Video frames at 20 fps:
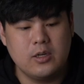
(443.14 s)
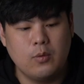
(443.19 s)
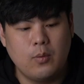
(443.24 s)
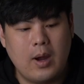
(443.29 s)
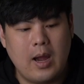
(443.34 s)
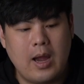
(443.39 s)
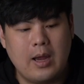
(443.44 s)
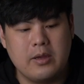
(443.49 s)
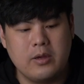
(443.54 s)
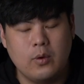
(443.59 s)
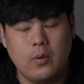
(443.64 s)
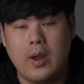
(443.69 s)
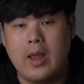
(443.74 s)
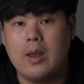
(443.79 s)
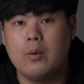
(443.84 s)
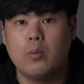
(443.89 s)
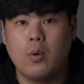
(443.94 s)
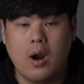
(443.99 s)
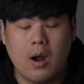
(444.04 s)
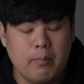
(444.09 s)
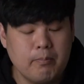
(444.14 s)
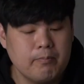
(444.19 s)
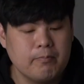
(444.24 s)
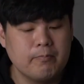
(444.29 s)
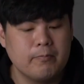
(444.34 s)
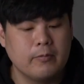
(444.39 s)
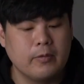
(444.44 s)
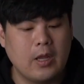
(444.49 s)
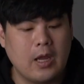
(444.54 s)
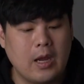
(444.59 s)
ชื่อว่า UA Warp
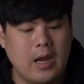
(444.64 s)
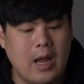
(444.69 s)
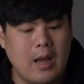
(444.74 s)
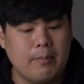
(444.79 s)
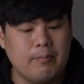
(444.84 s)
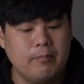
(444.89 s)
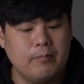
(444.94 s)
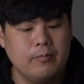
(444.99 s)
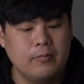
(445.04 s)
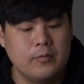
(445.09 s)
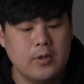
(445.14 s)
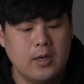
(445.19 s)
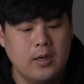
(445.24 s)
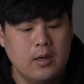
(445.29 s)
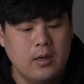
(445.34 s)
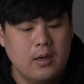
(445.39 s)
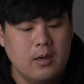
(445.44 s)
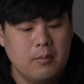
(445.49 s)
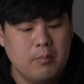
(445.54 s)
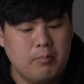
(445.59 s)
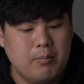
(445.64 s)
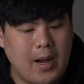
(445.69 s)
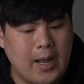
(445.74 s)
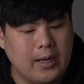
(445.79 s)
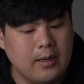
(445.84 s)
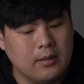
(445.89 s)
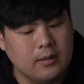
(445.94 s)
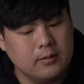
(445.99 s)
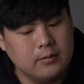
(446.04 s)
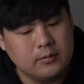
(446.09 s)
นะครับ มั
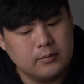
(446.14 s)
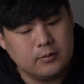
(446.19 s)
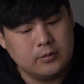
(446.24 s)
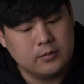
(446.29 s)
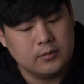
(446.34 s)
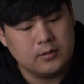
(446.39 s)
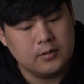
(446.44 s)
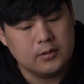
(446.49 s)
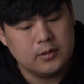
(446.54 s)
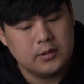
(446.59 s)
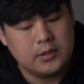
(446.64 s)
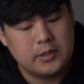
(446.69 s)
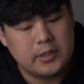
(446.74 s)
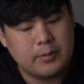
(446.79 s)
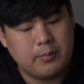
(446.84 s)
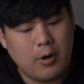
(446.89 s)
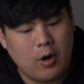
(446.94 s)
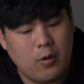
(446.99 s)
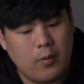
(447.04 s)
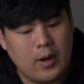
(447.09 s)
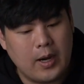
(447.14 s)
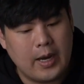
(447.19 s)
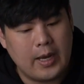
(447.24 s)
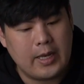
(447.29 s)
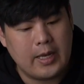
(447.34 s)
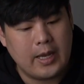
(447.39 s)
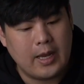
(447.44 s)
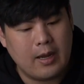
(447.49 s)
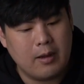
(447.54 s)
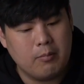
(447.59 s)
นจะบอกว่าไง
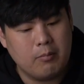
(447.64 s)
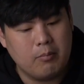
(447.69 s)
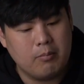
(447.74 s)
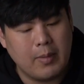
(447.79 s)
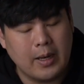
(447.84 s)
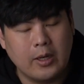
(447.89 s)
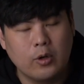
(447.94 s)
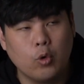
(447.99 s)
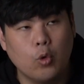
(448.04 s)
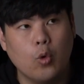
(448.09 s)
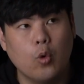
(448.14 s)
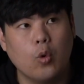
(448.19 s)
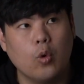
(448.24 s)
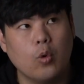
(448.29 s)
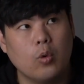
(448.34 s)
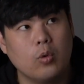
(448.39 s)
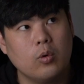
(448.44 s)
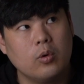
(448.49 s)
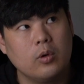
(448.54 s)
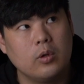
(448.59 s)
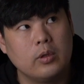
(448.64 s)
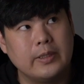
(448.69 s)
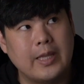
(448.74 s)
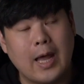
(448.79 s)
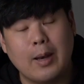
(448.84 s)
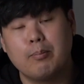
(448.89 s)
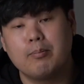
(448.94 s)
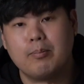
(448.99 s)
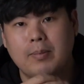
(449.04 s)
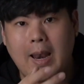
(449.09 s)
เดียมันถูก
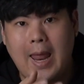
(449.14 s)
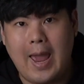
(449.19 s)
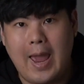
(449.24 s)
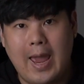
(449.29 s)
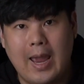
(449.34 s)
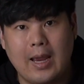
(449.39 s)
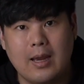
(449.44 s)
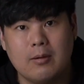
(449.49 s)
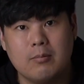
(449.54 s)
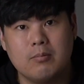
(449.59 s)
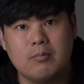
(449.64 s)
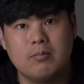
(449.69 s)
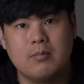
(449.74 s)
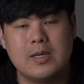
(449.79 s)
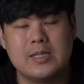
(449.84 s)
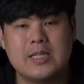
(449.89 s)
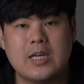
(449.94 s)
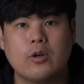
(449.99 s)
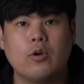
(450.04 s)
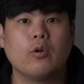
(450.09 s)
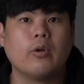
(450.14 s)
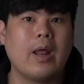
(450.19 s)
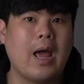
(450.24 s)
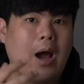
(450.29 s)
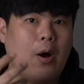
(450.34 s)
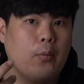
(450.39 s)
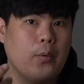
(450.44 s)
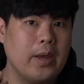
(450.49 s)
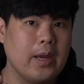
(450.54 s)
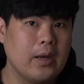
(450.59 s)
ดัดแปลงมาจากรอง
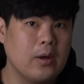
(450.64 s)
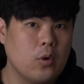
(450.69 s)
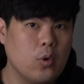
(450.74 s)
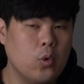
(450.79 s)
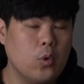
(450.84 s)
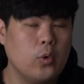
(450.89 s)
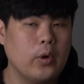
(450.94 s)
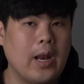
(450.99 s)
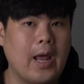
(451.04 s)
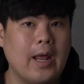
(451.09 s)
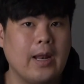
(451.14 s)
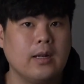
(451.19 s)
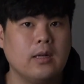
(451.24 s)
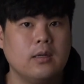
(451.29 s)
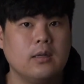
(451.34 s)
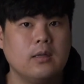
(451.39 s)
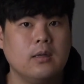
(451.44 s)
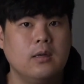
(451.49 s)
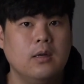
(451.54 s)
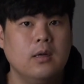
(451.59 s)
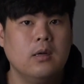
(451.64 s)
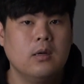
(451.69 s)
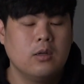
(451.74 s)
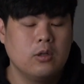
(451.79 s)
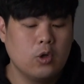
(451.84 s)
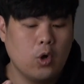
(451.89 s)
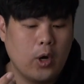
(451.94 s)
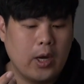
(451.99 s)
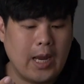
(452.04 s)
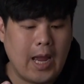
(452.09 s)
เท้าวิ่งคู่นั้น
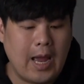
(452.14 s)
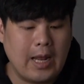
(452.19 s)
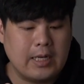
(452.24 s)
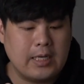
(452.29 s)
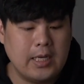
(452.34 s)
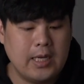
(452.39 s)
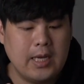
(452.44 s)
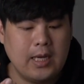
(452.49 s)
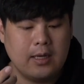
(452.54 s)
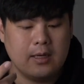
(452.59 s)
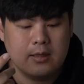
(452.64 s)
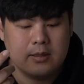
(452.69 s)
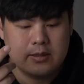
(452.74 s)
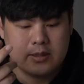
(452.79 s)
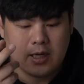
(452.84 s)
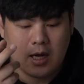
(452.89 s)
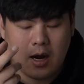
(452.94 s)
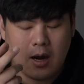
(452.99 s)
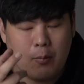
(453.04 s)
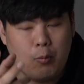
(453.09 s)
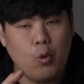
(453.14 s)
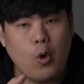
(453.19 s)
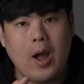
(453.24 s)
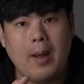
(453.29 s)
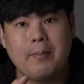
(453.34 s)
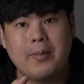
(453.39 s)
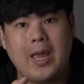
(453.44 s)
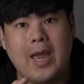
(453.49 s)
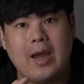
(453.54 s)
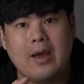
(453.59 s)
โดยการที่เสริมค
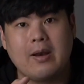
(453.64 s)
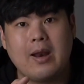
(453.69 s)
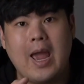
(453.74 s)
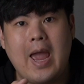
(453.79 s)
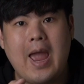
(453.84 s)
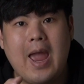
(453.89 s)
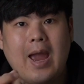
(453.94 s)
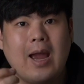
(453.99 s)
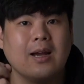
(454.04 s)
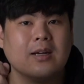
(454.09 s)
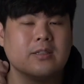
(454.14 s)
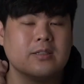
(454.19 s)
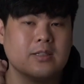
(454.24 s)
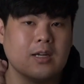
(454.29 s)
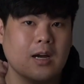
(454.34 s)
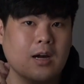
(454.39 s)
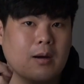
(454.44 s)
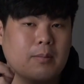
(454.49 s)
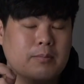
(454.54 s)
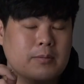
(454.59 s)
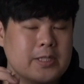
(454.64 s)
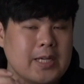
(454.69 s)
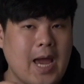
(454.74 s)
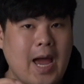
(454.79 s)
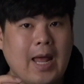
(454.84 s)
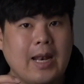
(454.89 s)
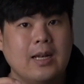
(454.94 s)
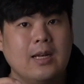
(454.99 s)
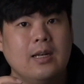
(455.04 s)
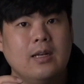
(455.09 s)
วามแข็งแรงเสริม
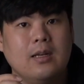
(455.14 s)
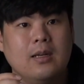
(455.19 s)
ชั้น